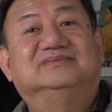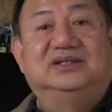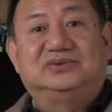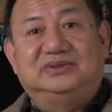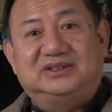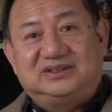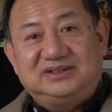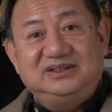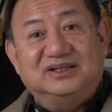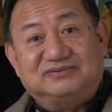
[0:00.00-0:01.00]
所以在
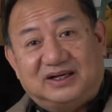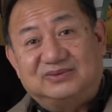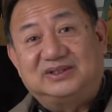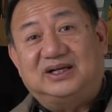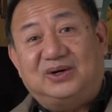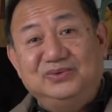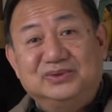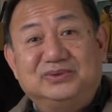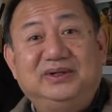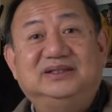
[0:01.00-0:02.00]
今年法国这个奥运
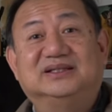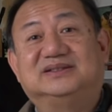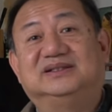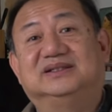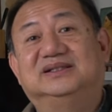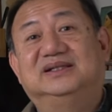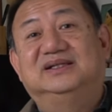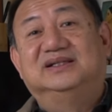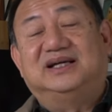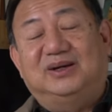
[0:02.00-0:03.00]
会的这个
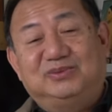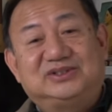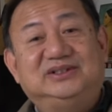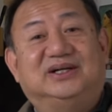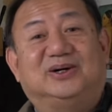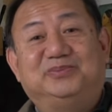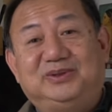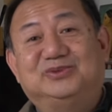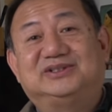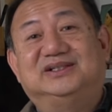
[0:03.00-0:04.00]
开幕式也好、闭
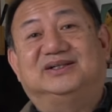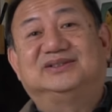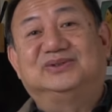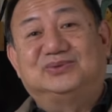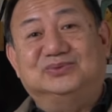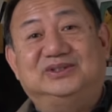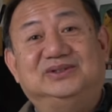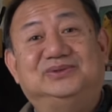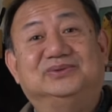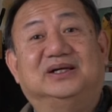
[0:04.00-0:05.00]
幕式也好，这个主题
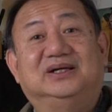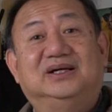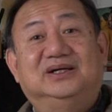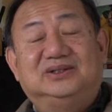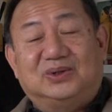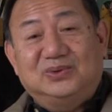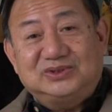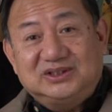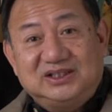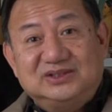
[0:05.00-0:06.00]
曲啊都
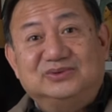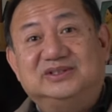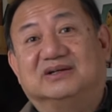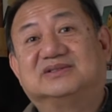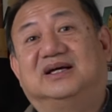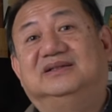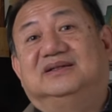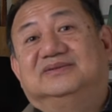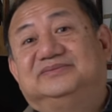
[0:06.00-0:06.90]
是歌颂小三的，